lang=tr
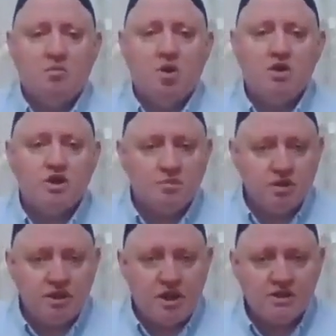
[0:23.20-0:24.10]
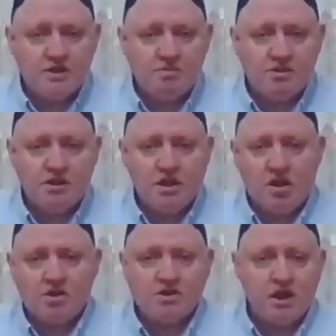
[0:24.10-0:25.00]
Bu akşamki dersimizde
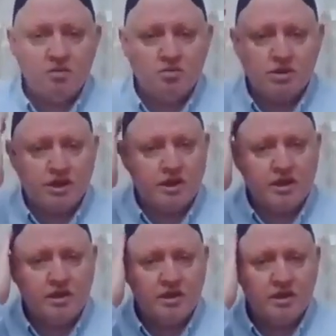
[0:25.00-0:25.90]
Asay-ı Musa'dan